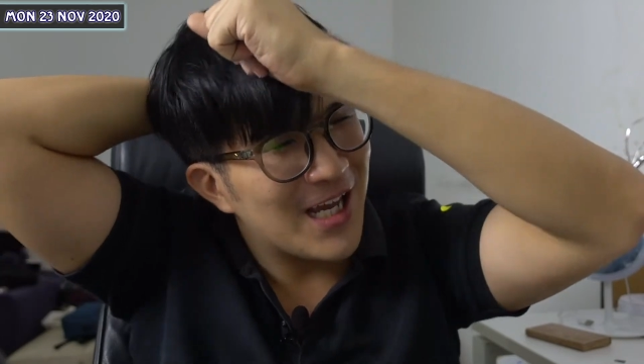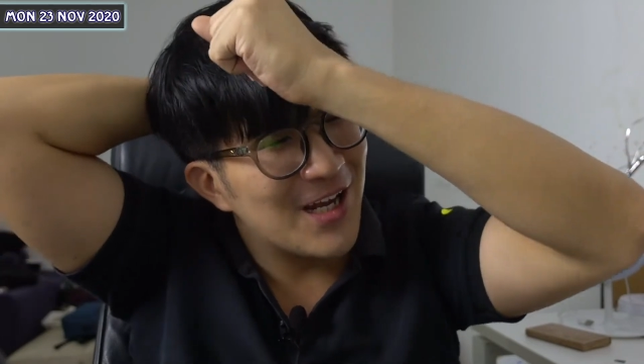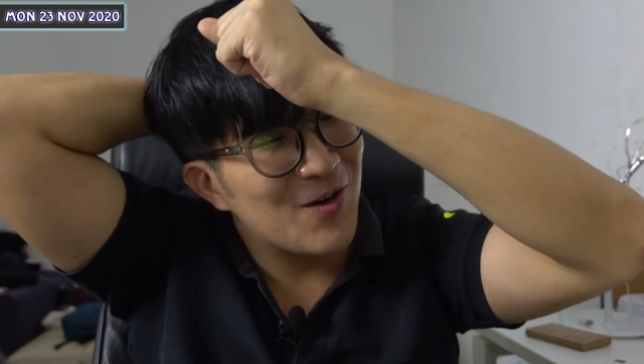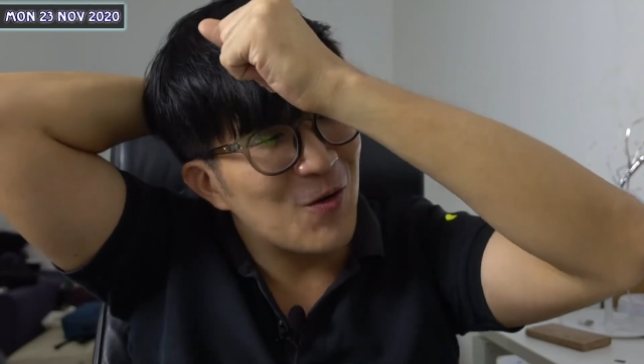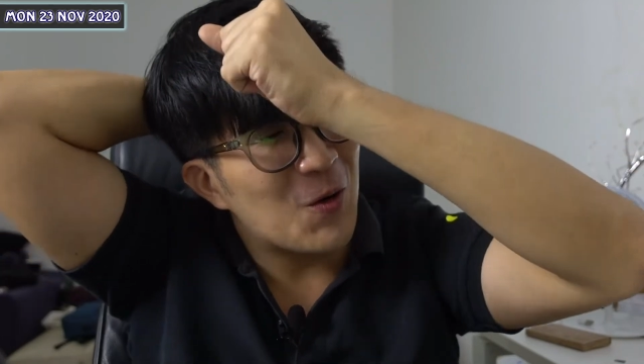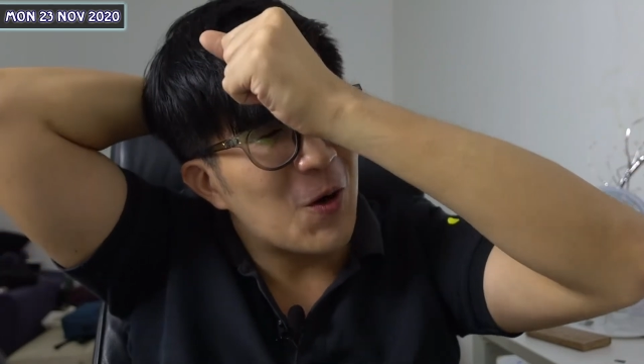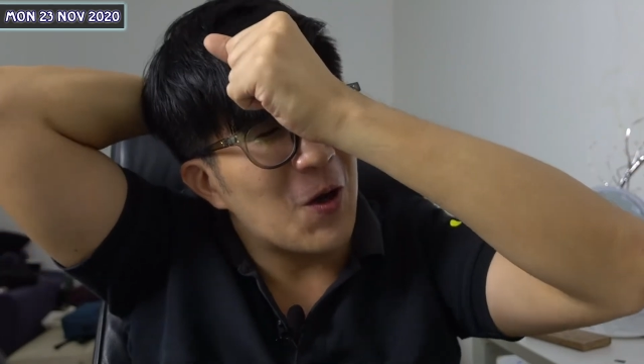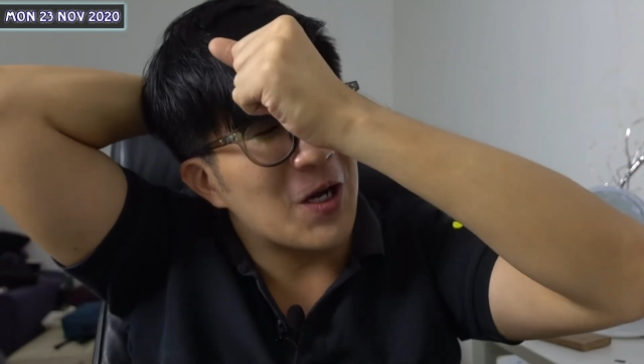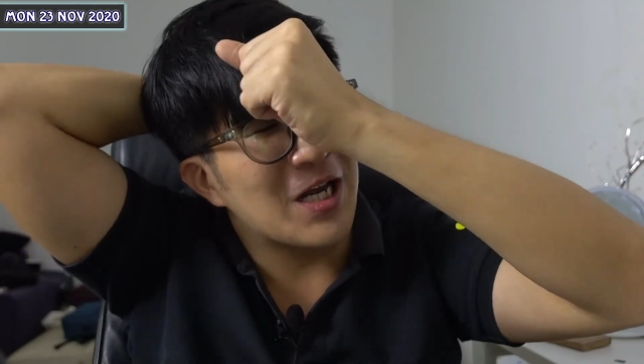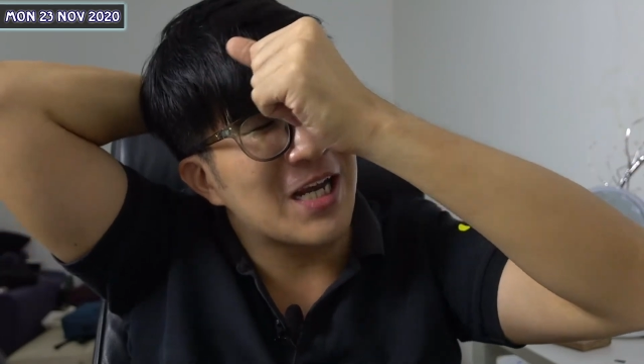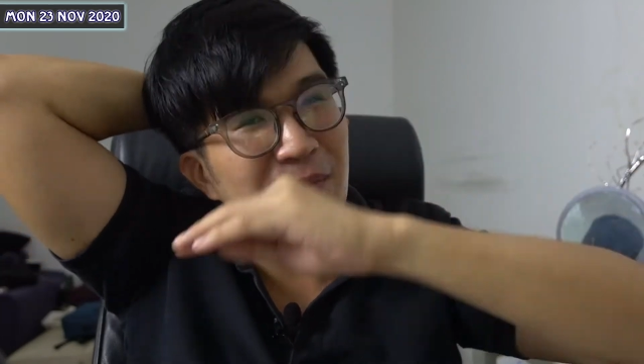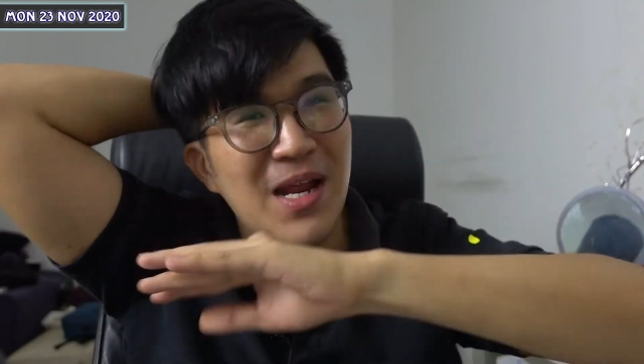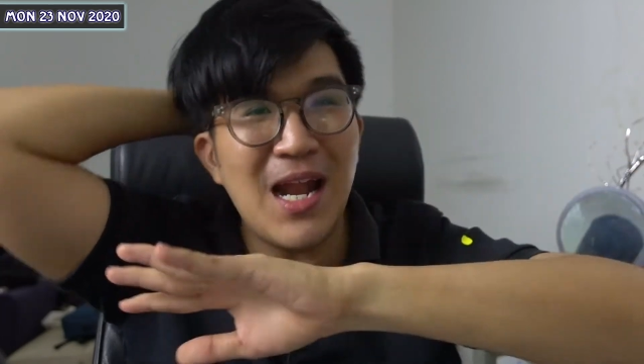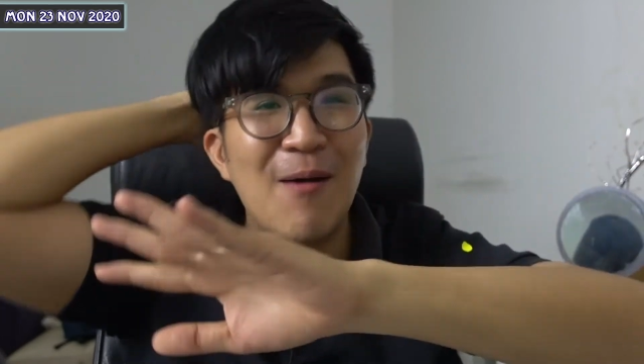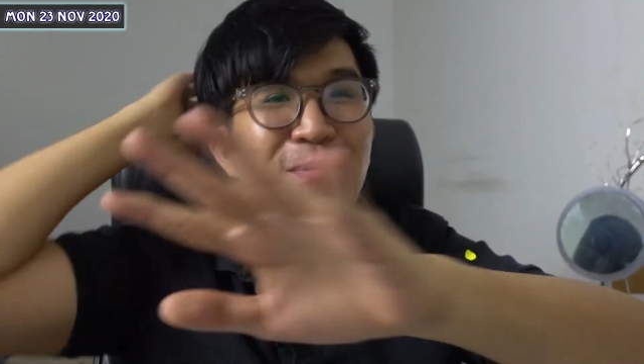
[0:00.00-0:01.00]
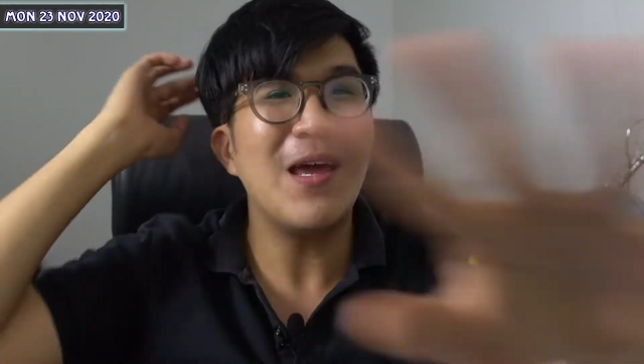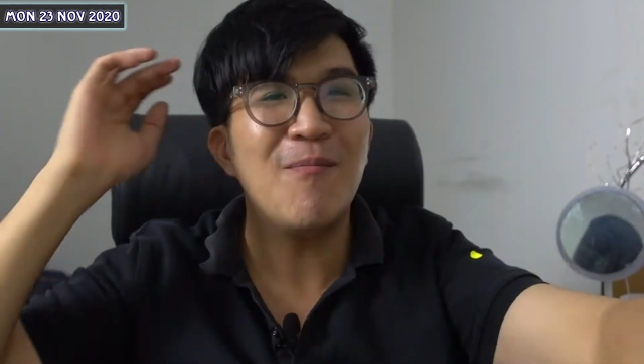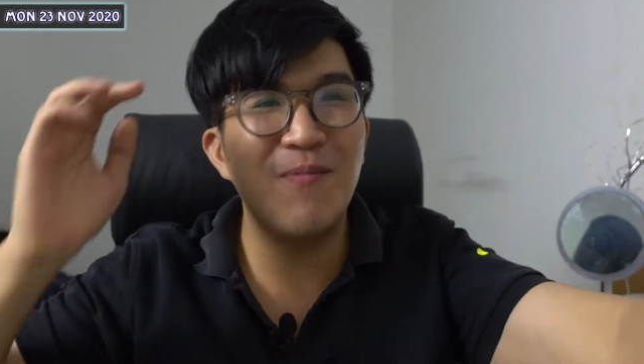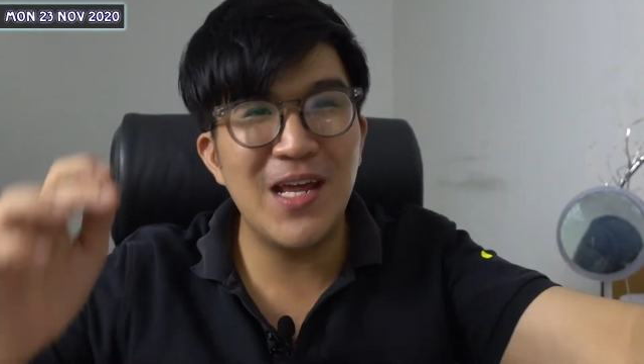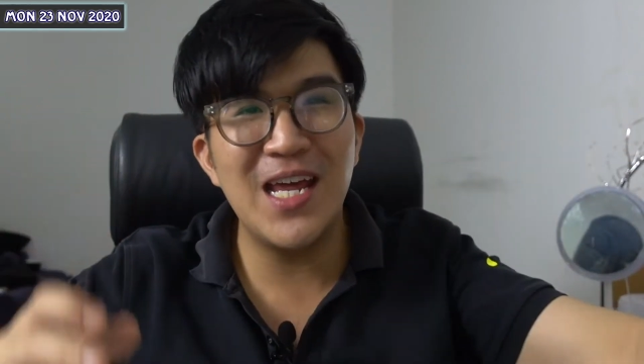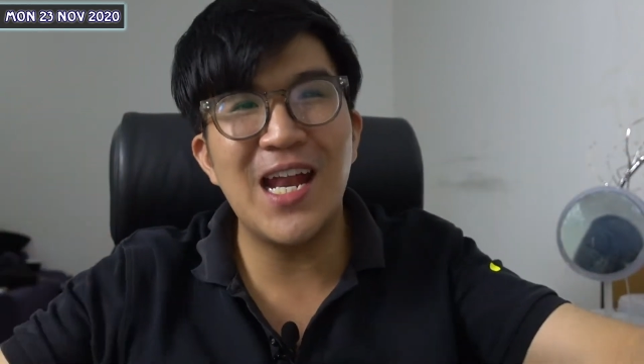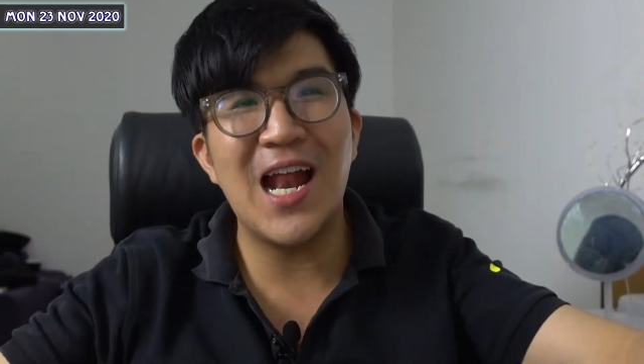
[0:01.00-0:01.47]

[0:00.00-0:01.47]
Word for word: ริงๆทุกคนไม่นับคลิปนี้